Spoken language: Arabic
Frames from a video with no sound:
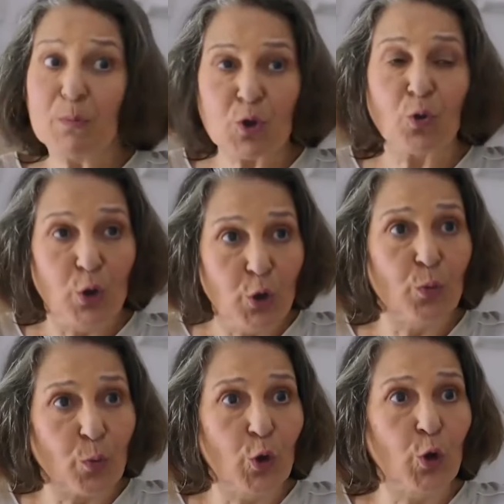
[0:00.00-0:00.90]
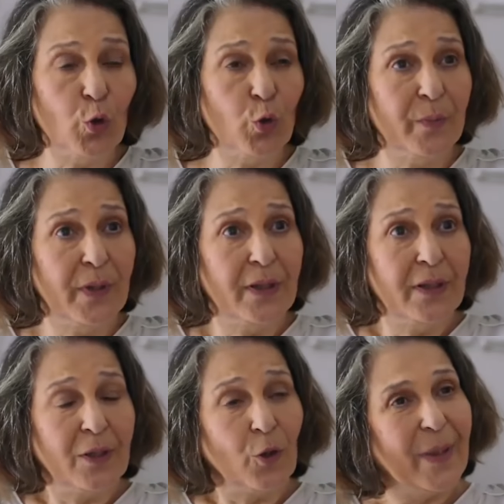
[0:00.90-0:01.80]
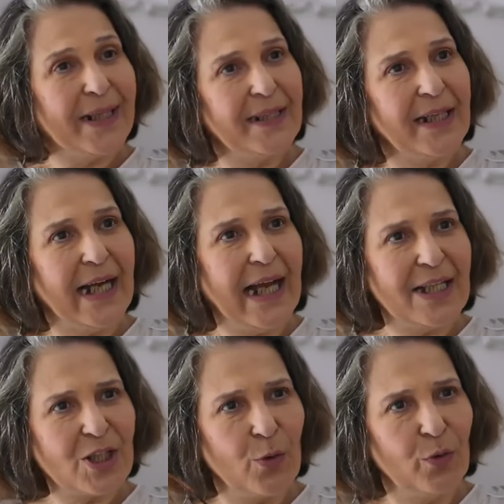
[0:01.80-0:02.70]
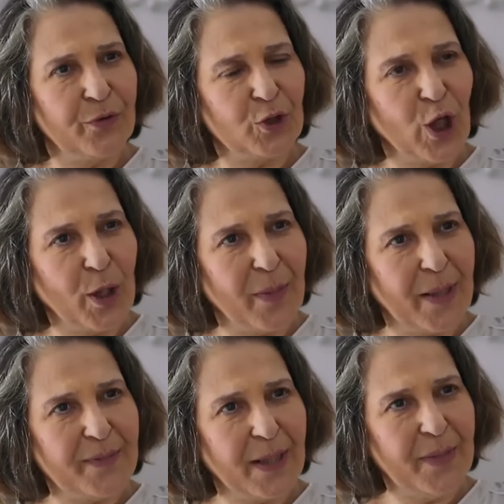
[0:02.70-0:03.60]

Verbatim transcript: إنما مش كل يوم كل يوم وبعدين العشاء والفطار بقى